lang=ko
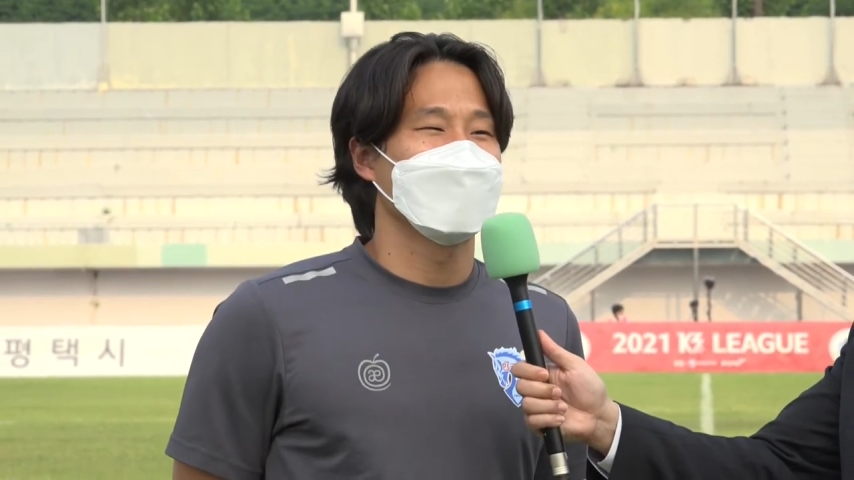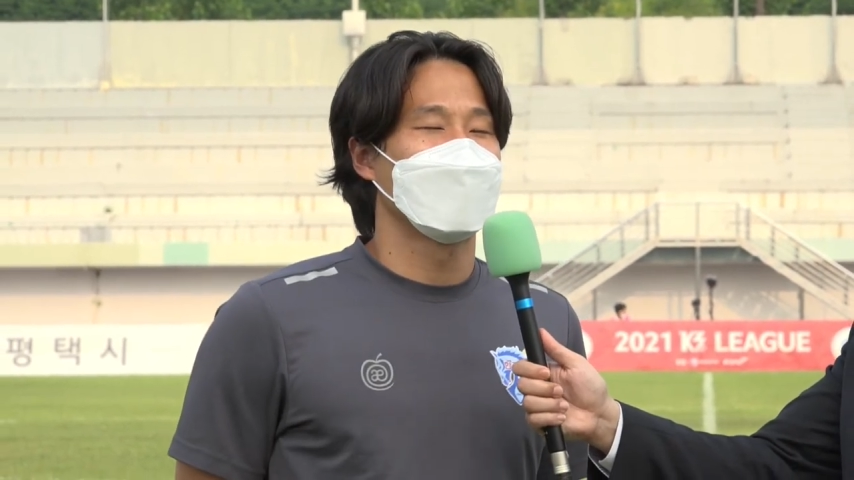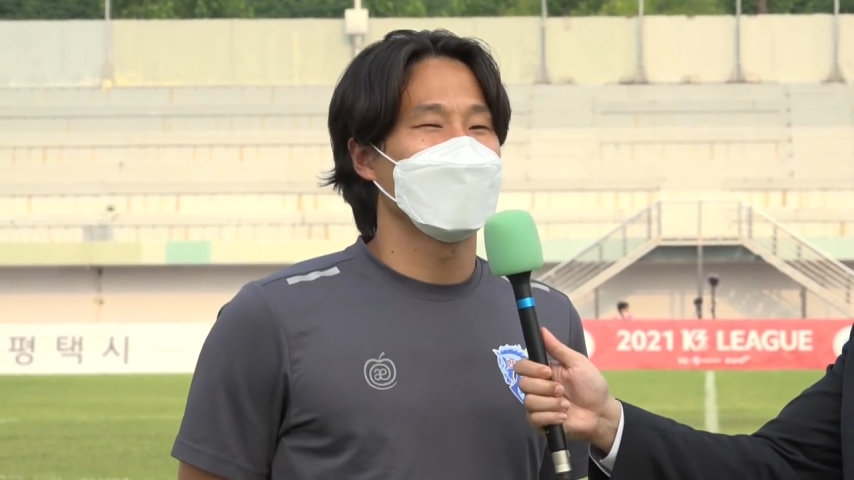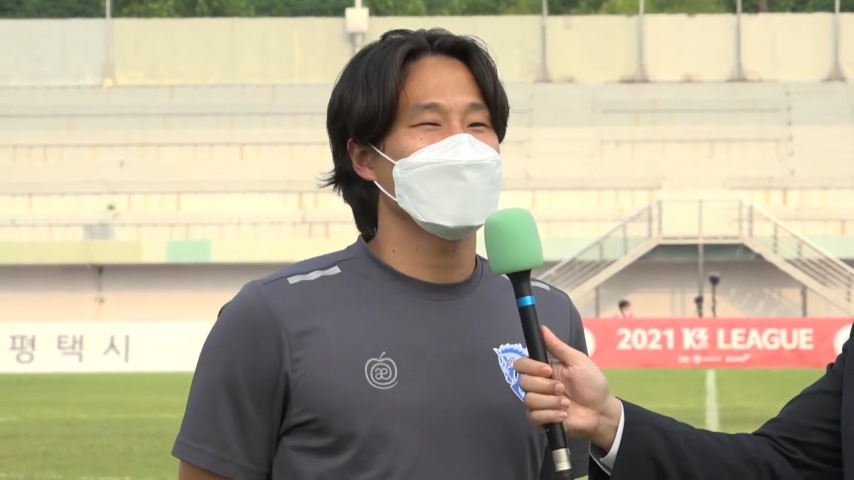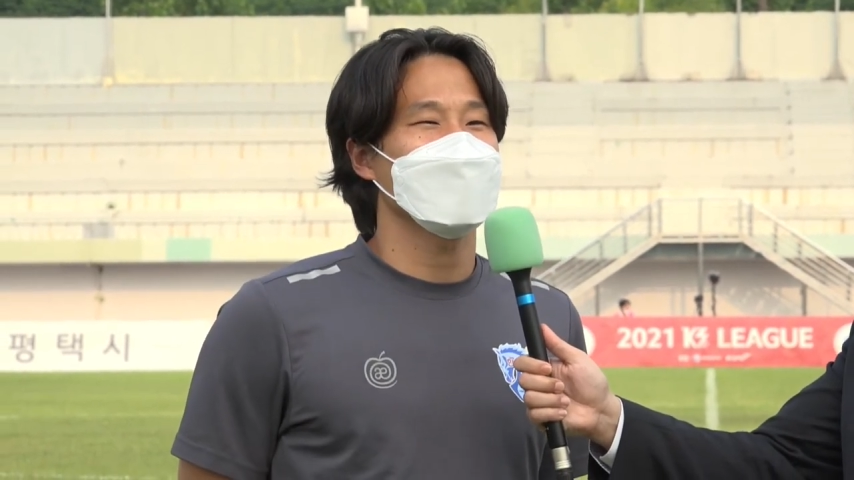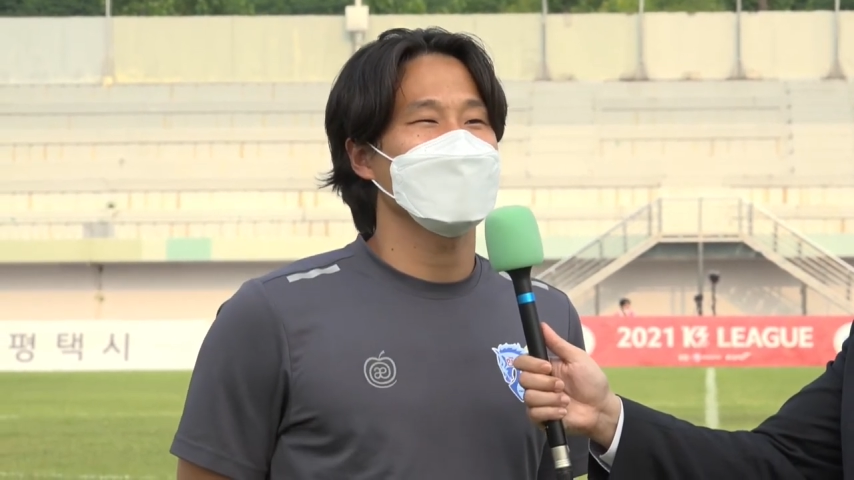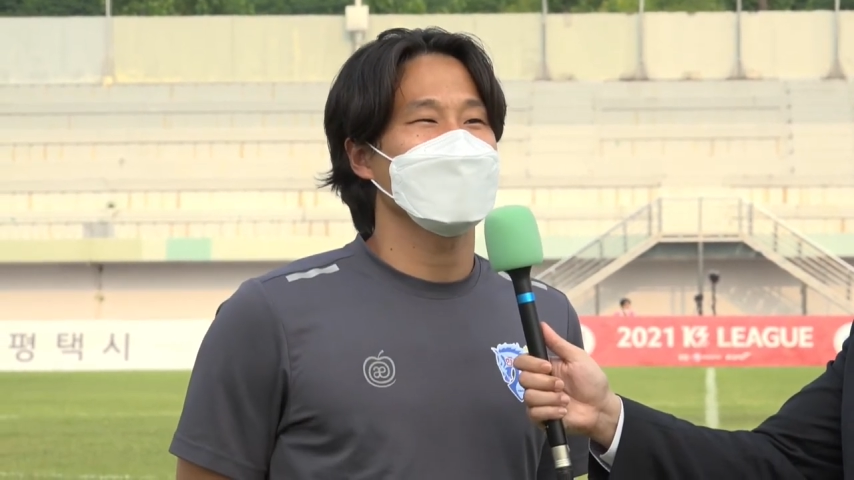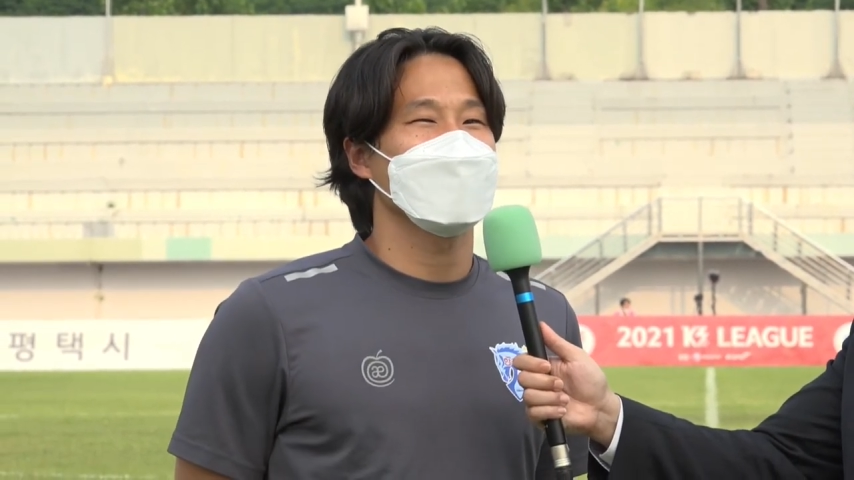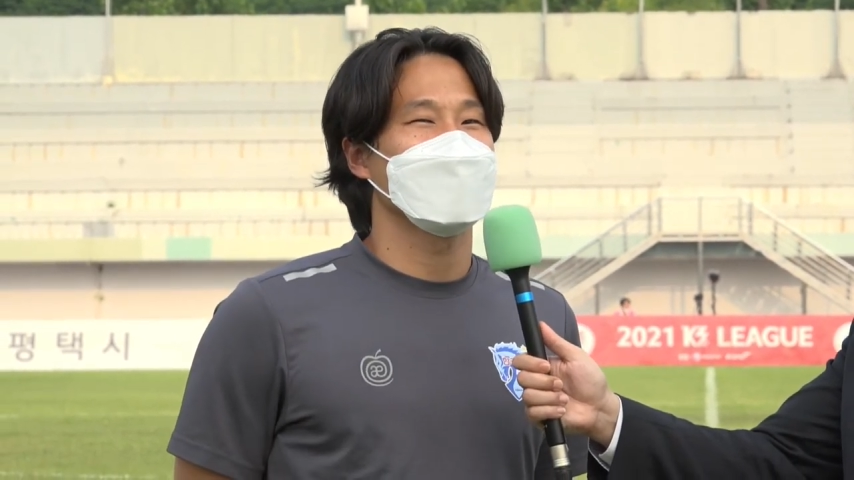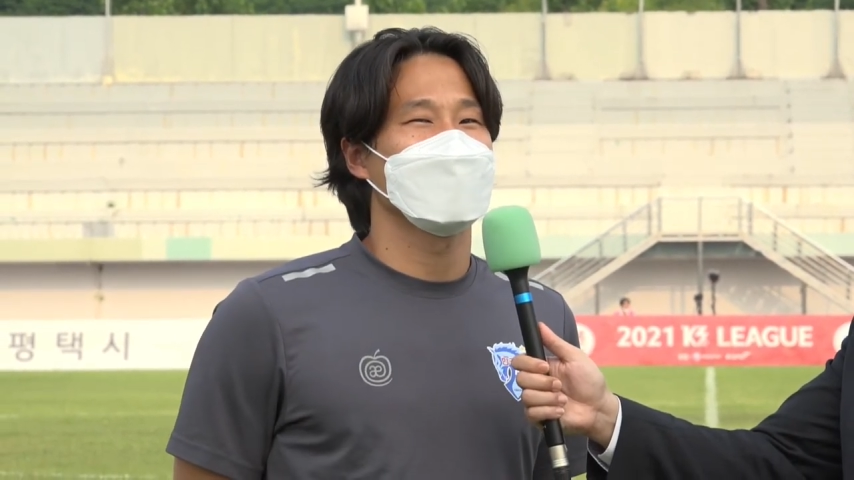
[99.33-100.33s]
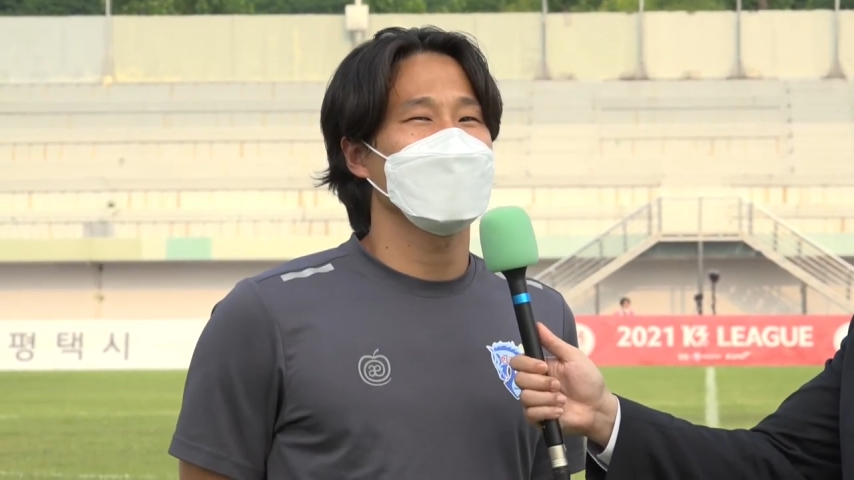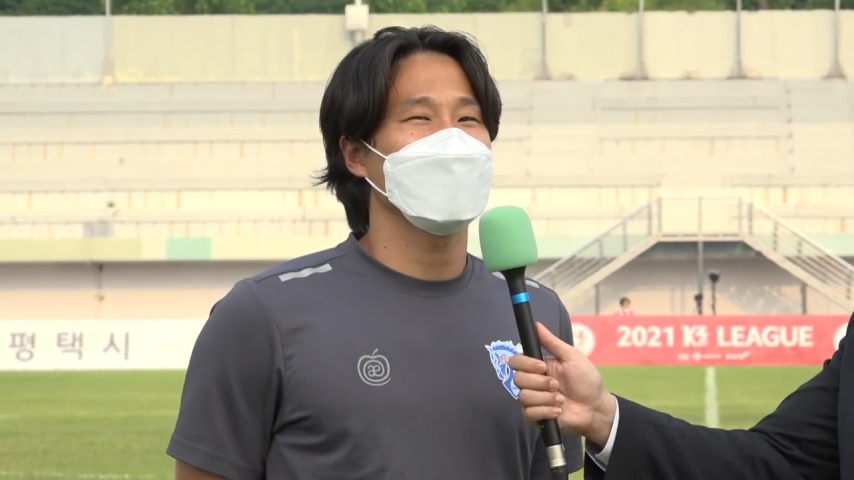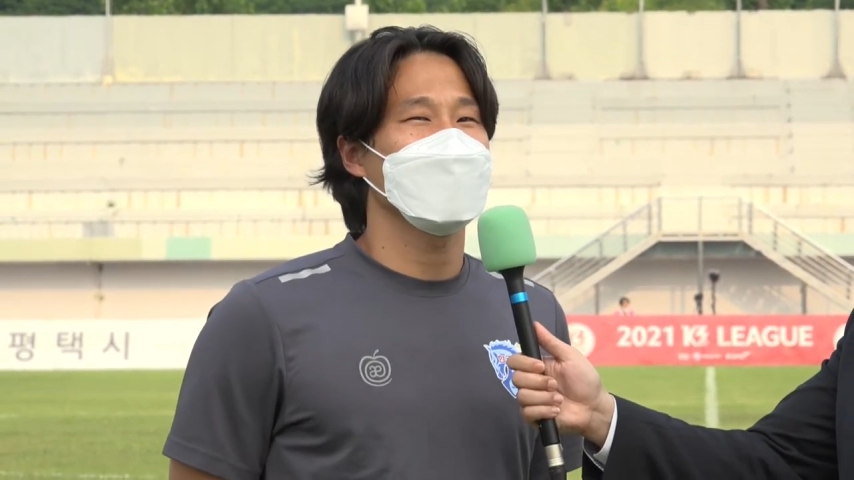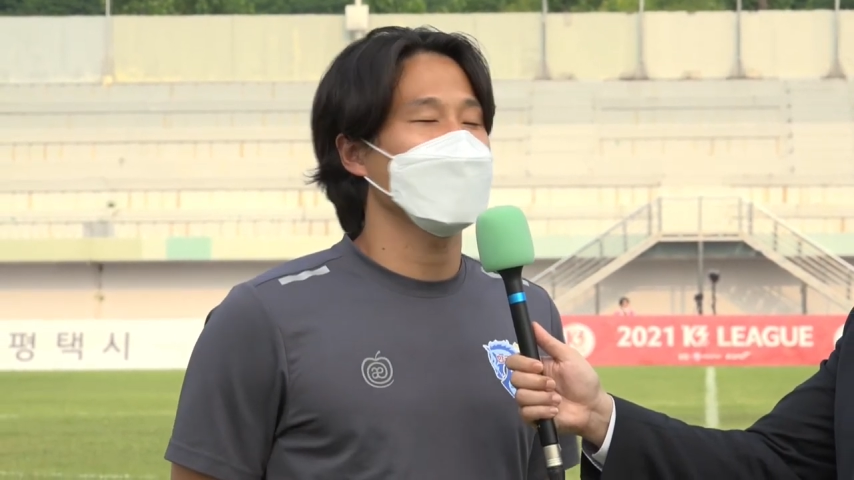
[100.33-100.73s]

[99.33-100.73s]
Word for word: 어렸을 때부터 부모님도